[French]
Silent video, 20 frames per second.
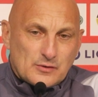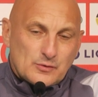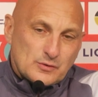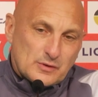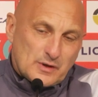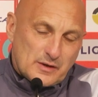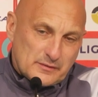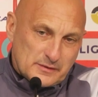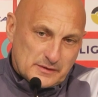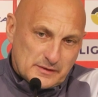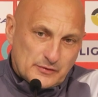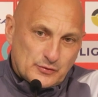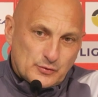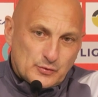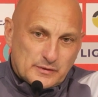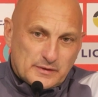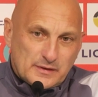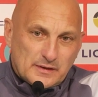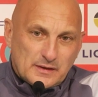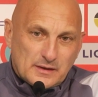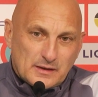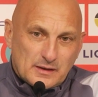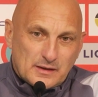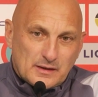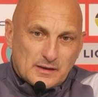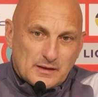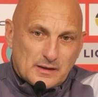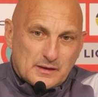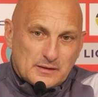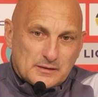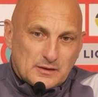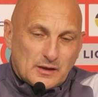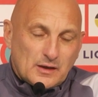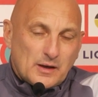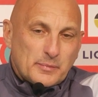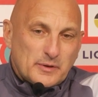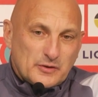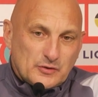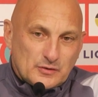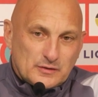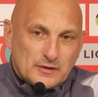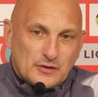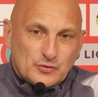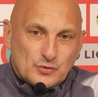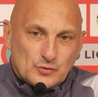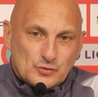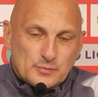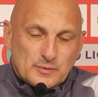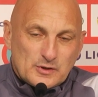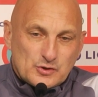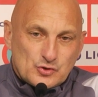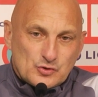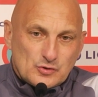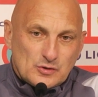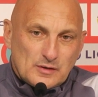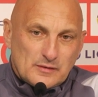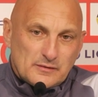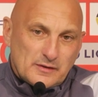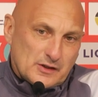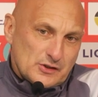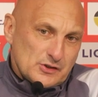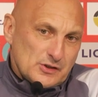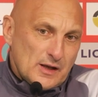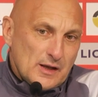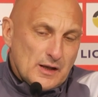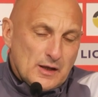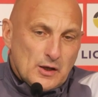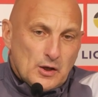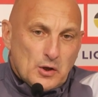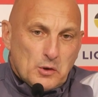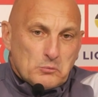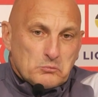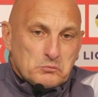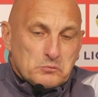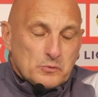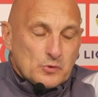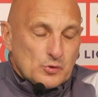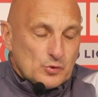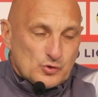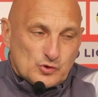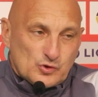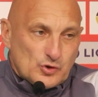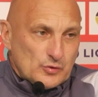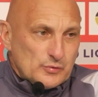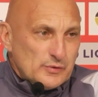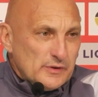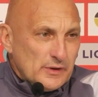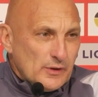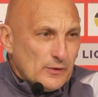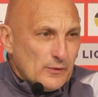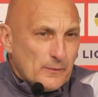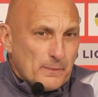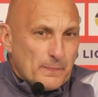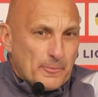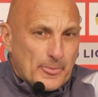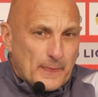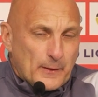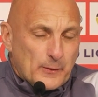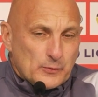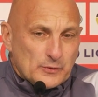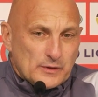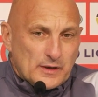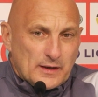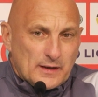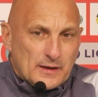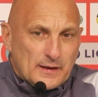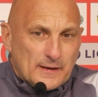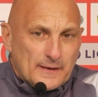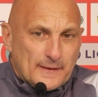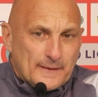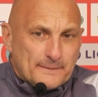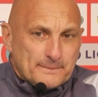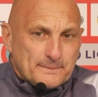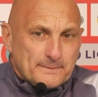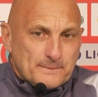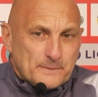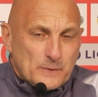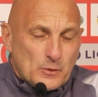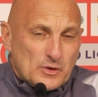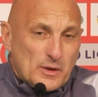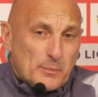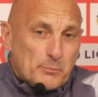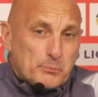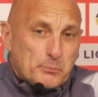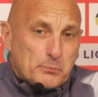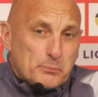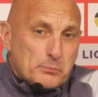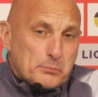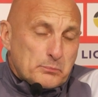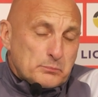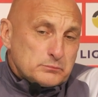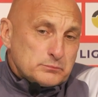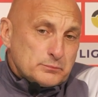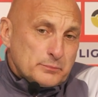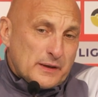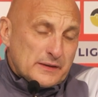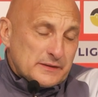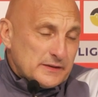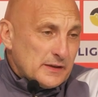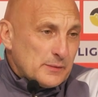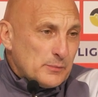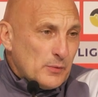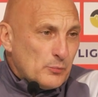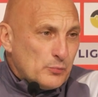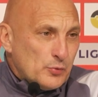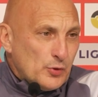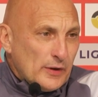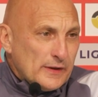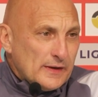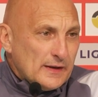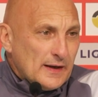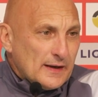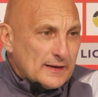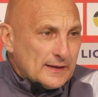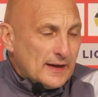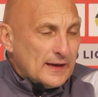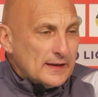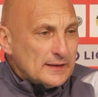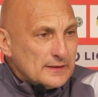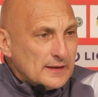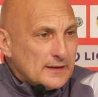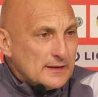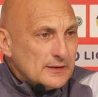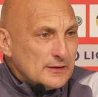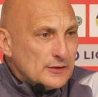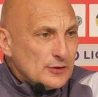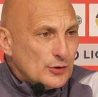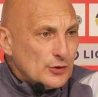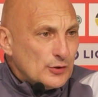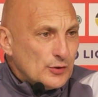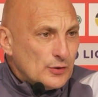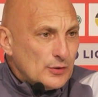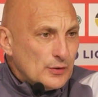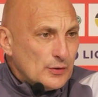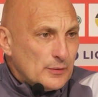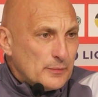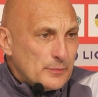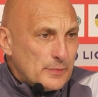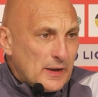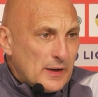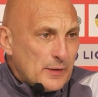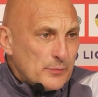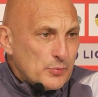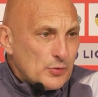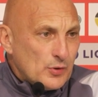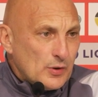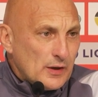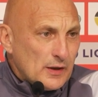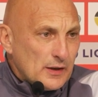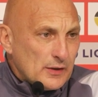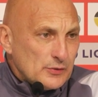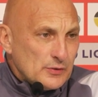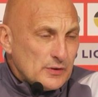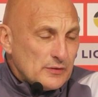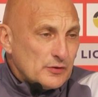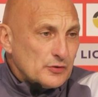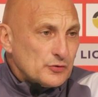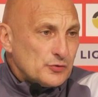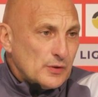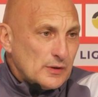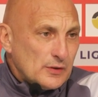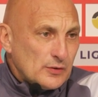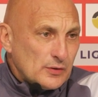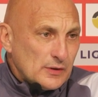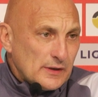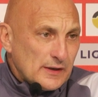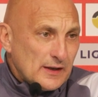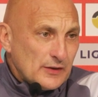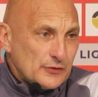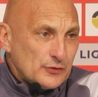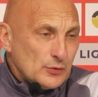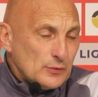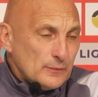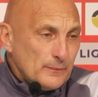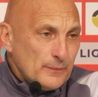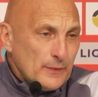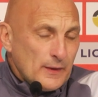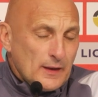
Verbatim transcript: on avait discuté dans la présentation du match de Laval. Aujourd'hui, on, on, a, on a pratiquement plus rien à craindre par rapport à une éventuelle relégation